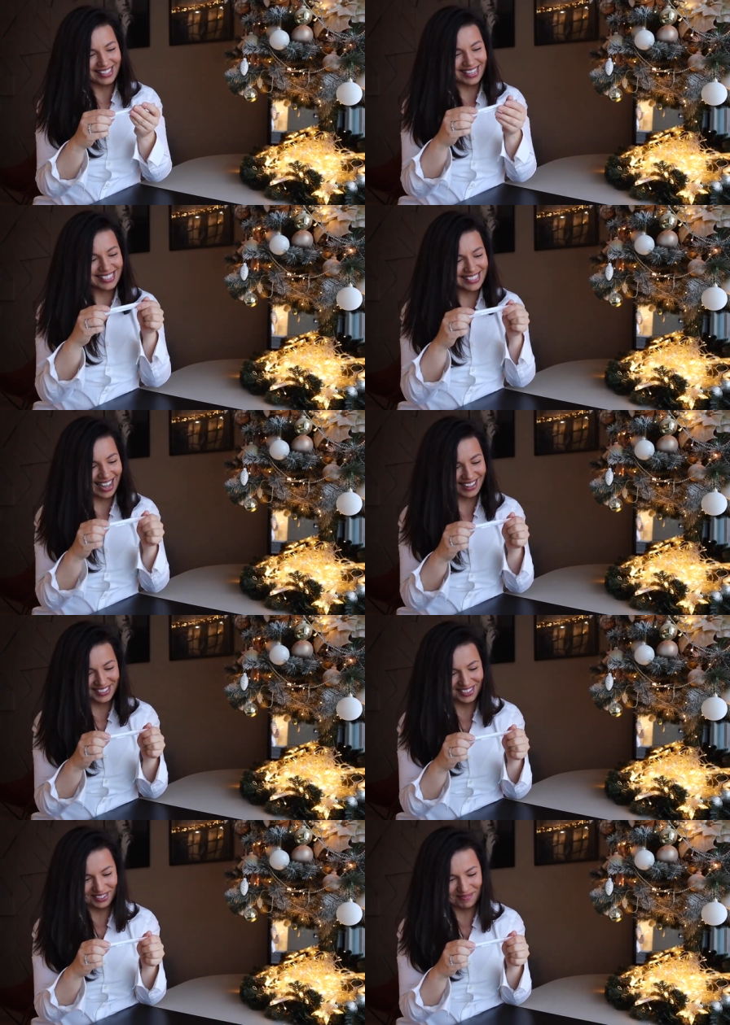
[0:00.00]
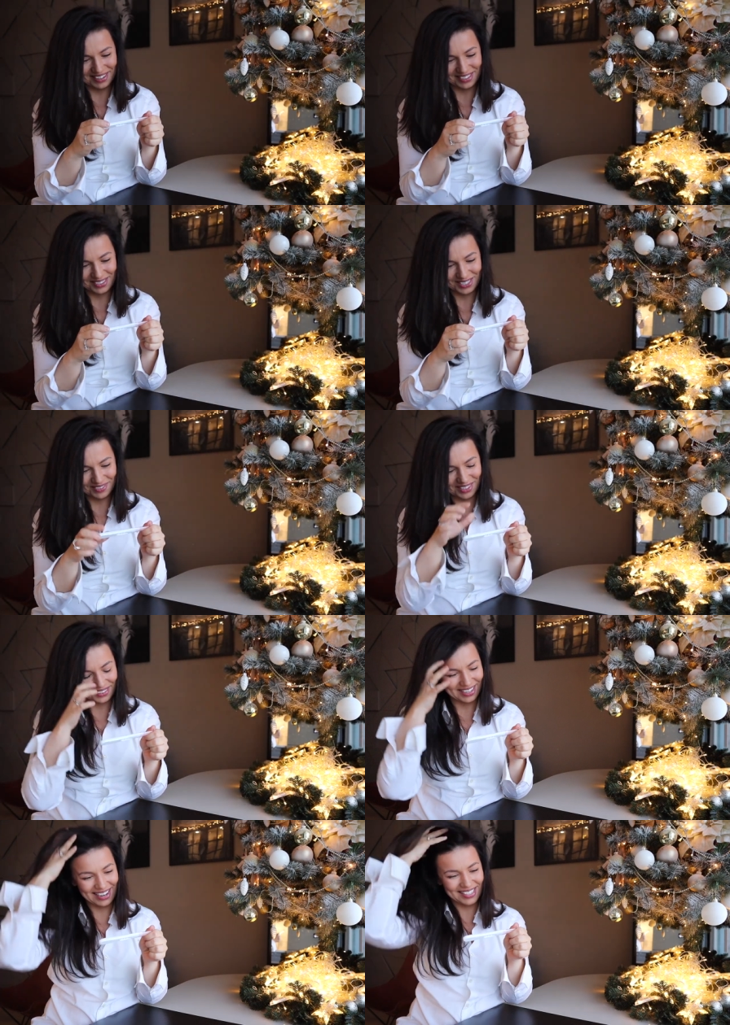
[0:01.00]
Я знала, что ты принесешь мне
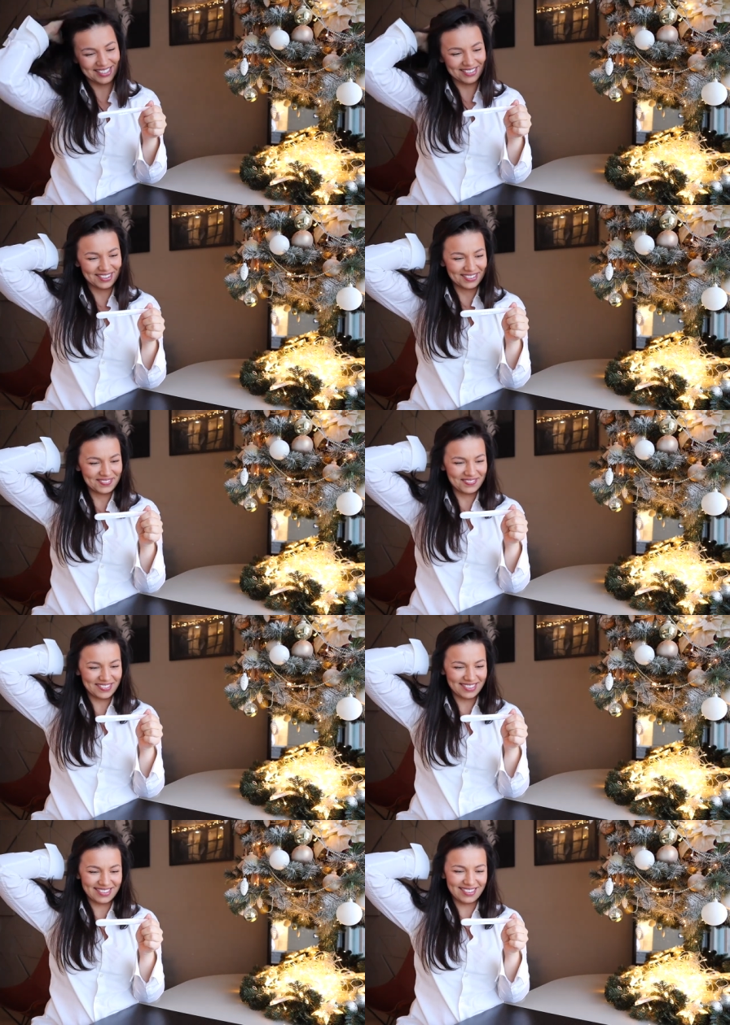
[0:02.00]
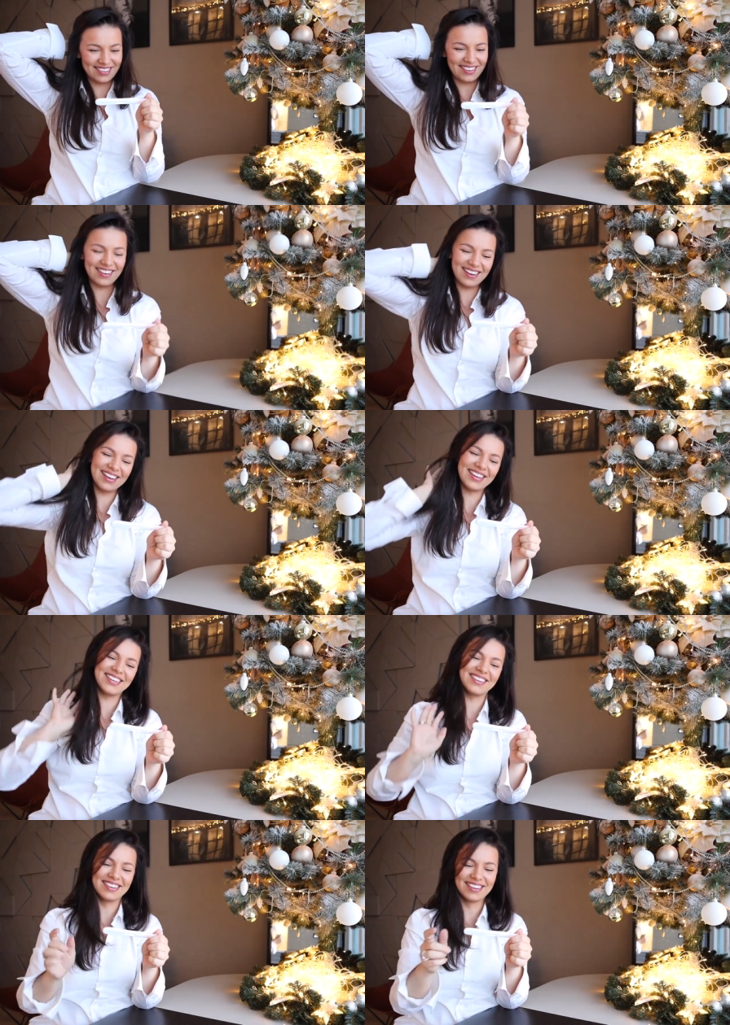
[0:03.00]
удачу.
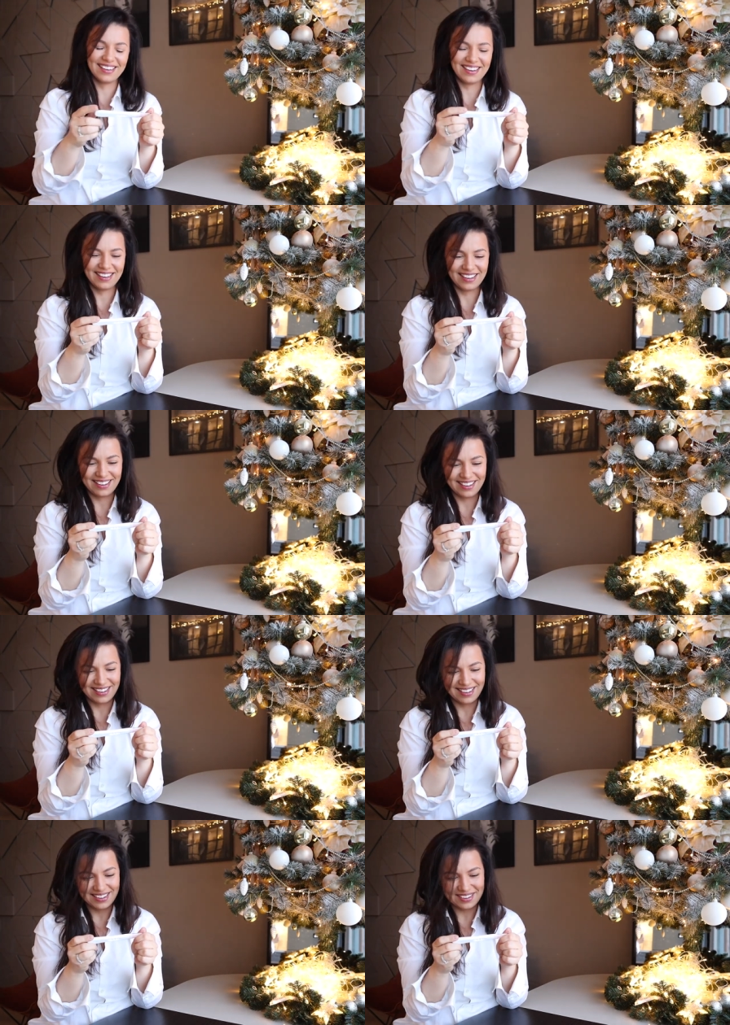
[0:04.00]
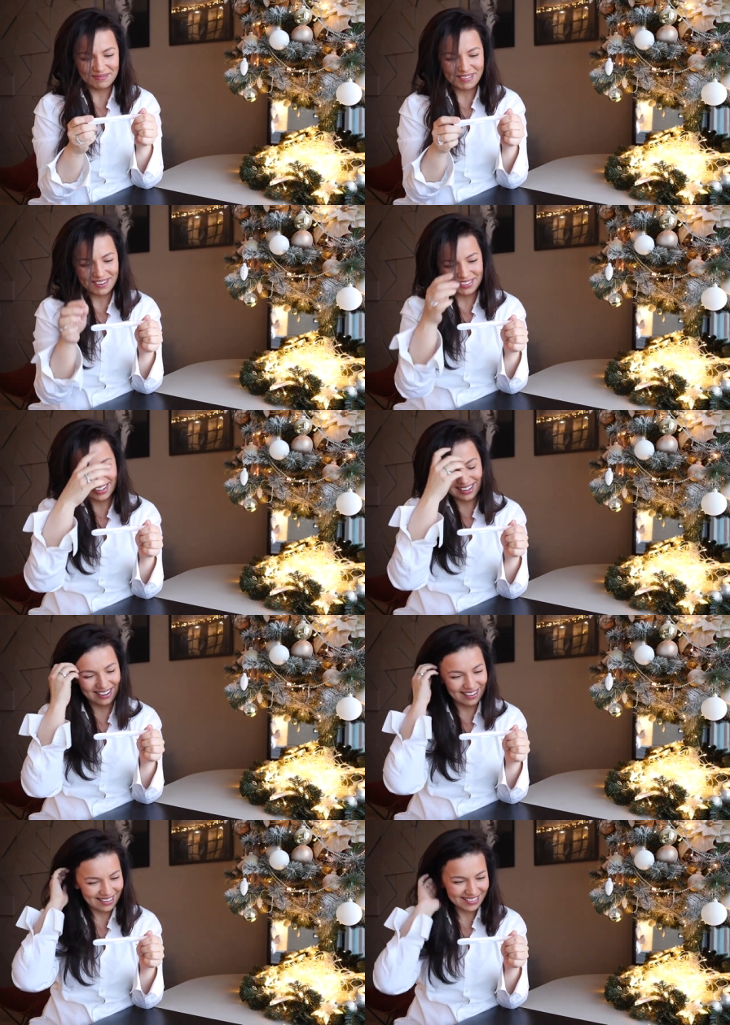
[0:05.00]
Ай, мама
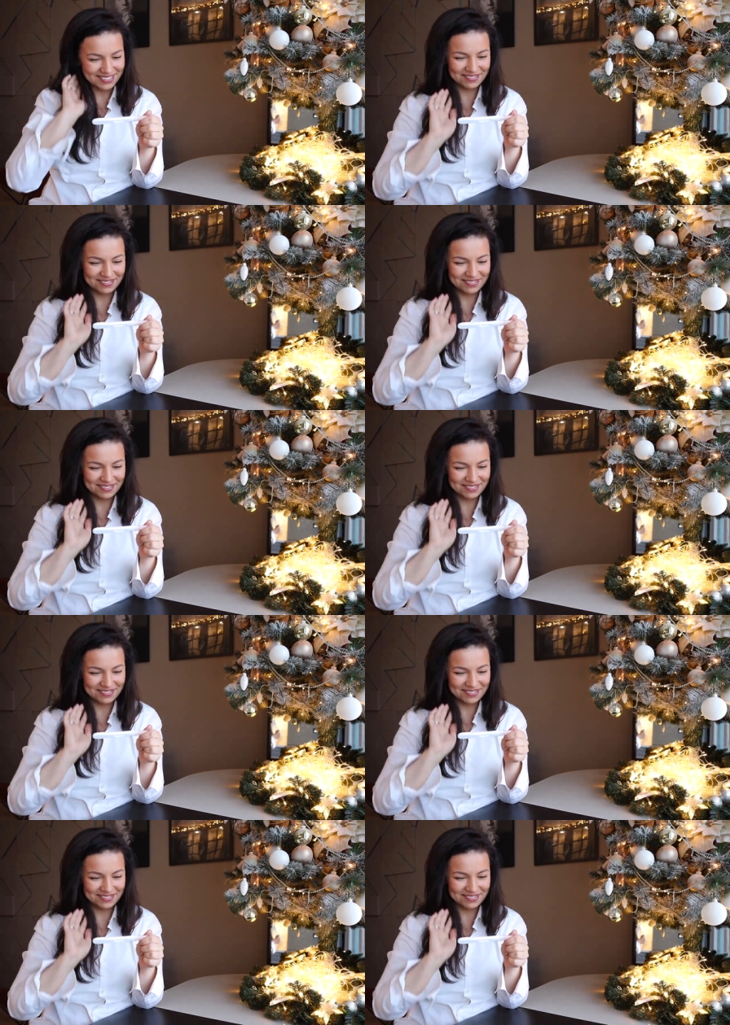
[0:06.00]
дорогая.